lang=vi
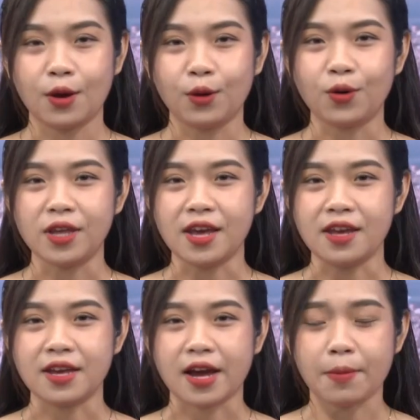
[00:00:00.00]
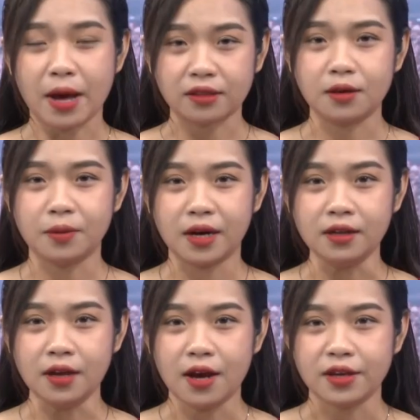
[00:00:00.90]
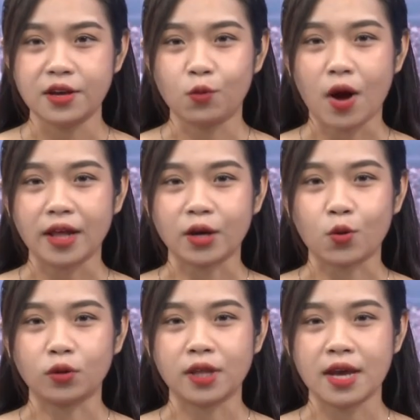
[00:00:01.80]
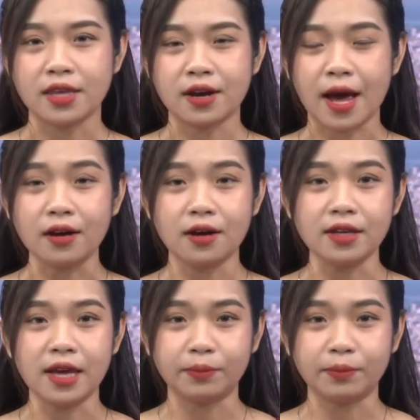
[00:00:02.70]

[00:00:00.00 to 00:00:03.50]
Quý vị và các bạn thân mến, Vừa qua tại cuộc thi dự án khởi nghiệp